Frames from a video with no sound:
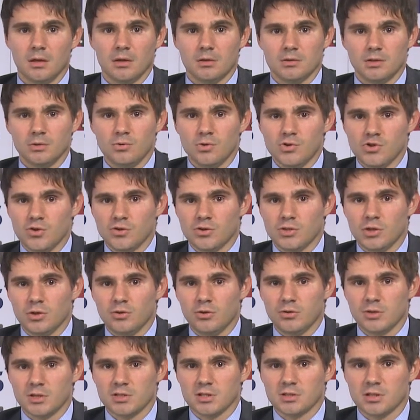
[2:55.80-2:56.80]
Текущую
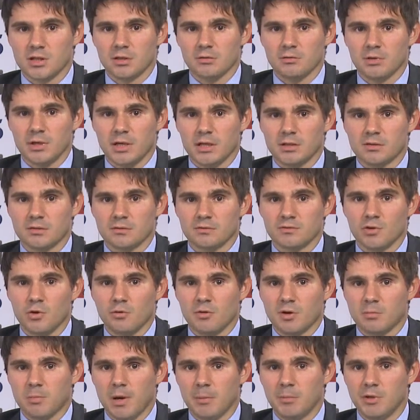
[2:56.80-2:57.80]
неделю индекс открывает в
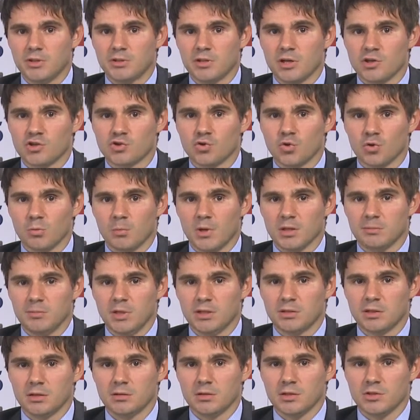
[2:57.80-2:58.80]
новых попытках штурма
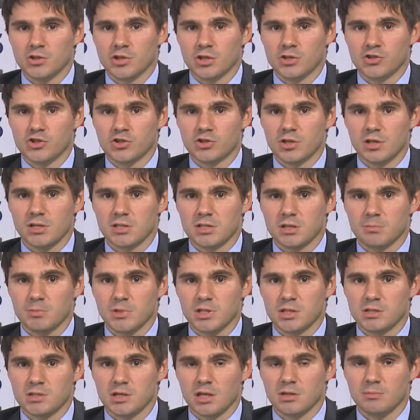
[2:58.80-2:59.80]
отметки
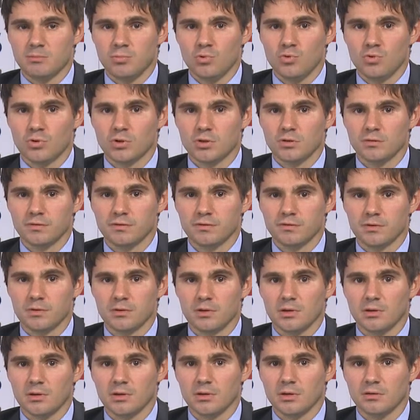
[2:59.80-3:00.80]
1450 пунктов.
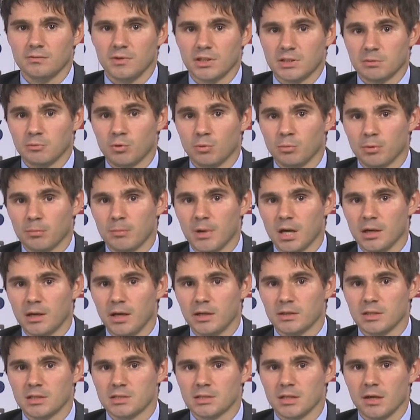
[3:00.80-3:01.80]
Э, в этом ему
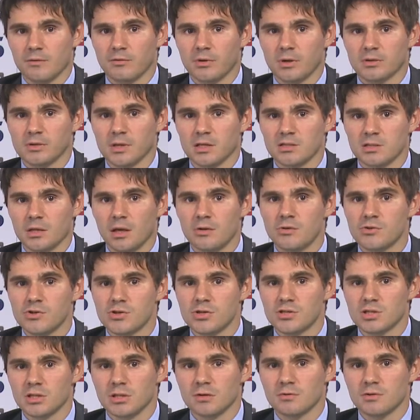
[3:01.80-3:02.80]
помогает
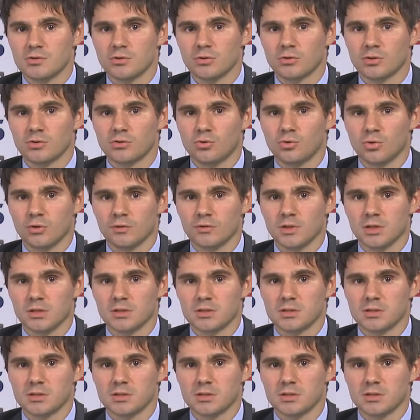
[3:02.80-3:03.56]
остающийся на высоких уровнях